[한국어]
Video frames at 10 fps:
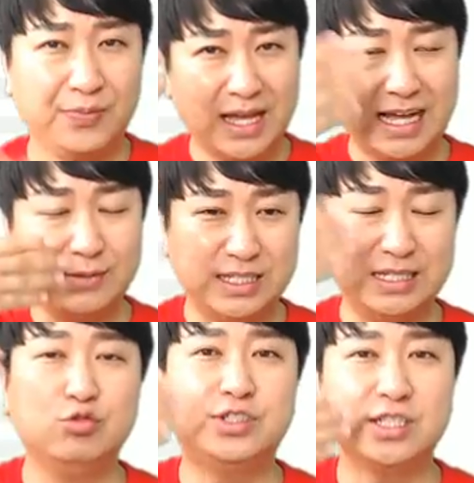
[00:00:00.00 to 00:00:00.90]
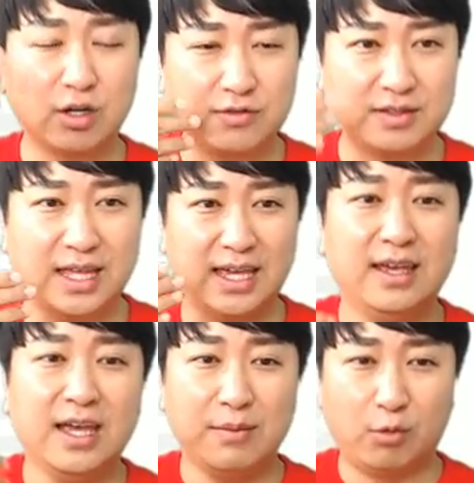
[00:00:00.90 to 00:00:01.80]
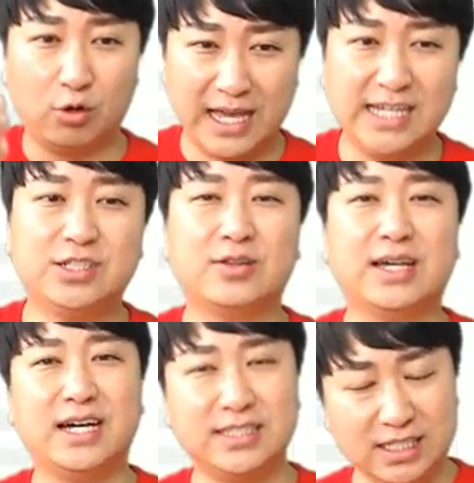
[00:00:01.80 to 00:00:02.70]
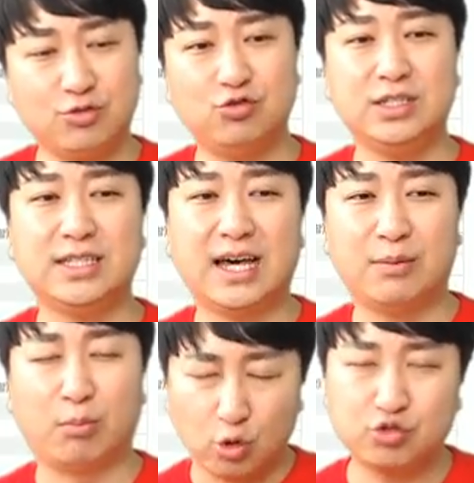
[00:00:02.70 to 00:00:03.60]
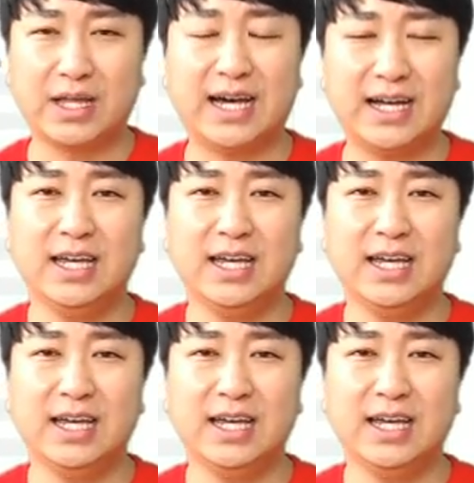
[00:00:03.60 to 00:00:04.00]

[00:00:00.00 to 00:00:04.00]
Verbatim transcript: 아니면 이물질 꼈을 때 뭐 레이저나 시술이나 모두 다